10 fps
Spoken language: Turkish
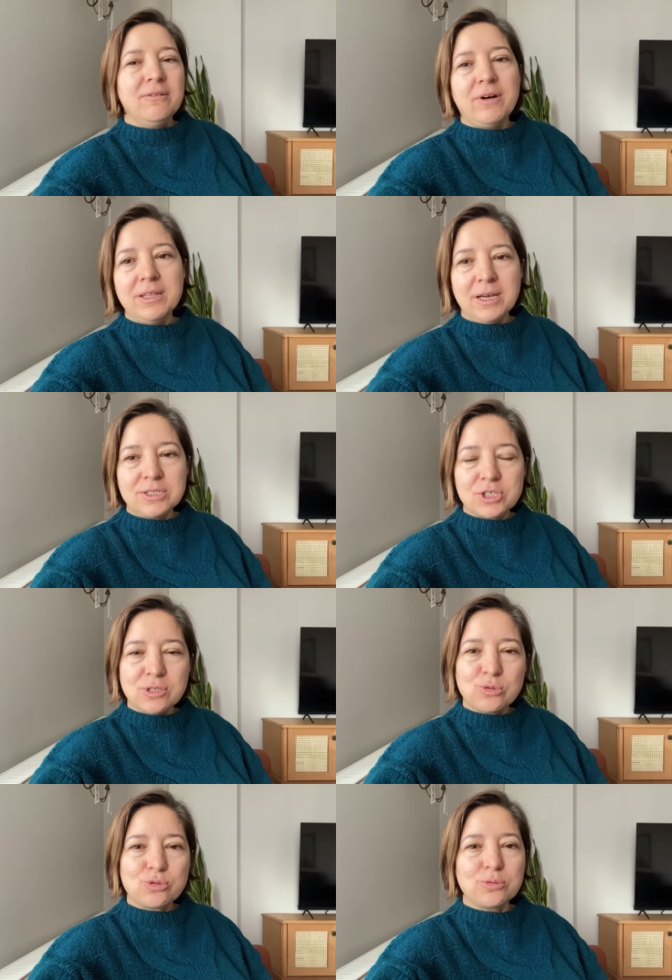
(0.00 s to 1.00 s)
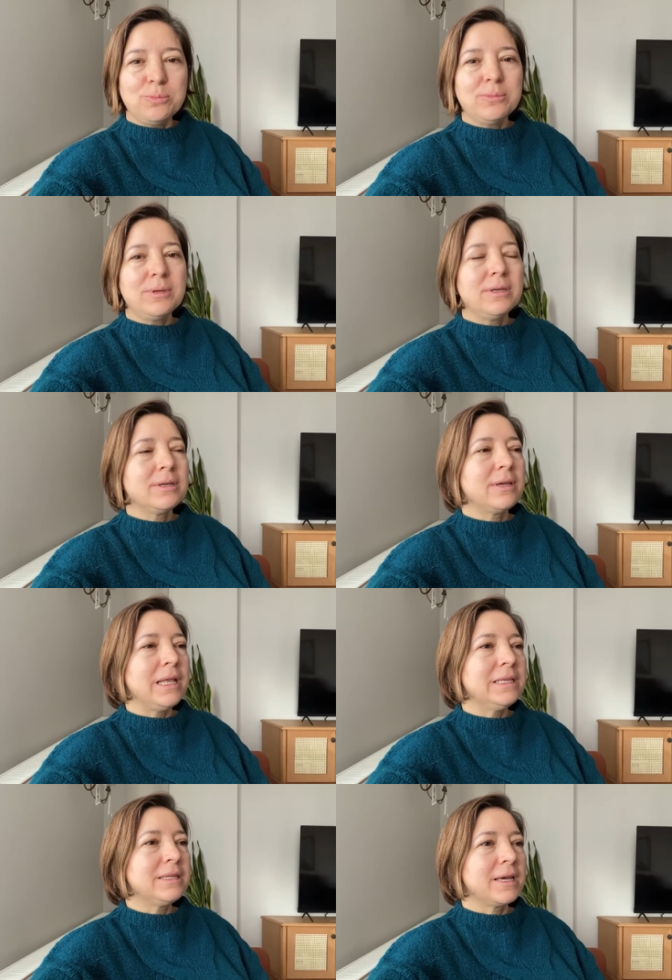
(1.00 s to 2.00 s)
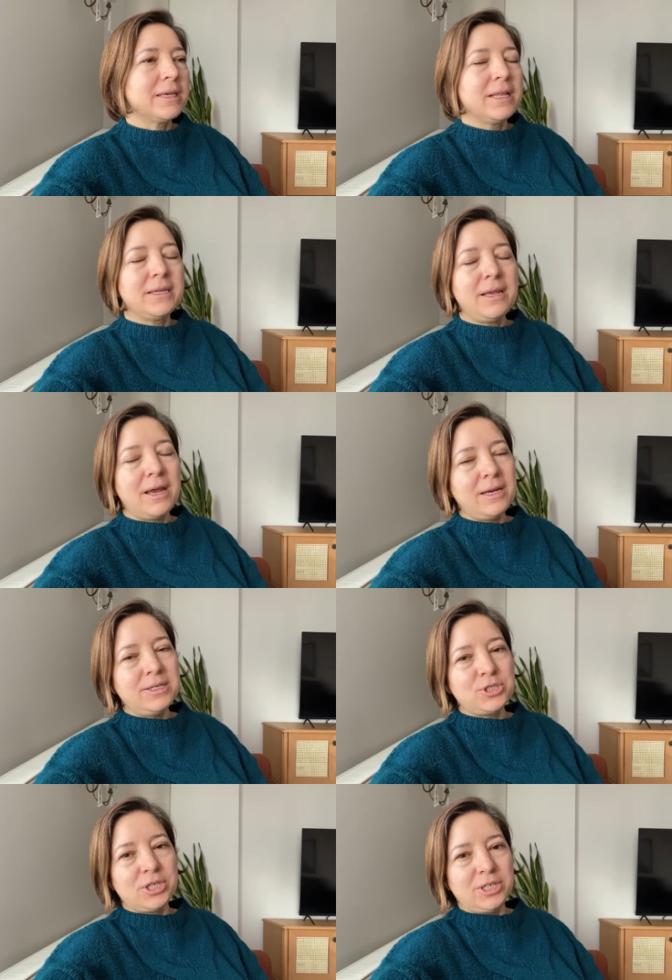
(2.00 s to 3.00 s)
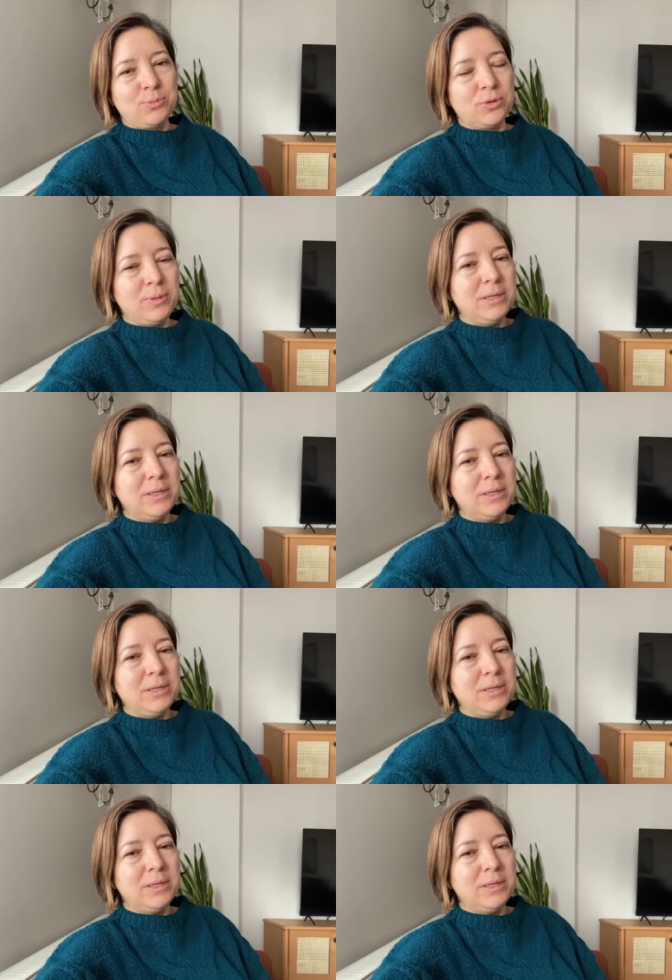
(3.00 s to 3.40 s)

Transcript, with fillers: Vallahi Cansu'cum e, elimden gelen her şeyi yapıyor.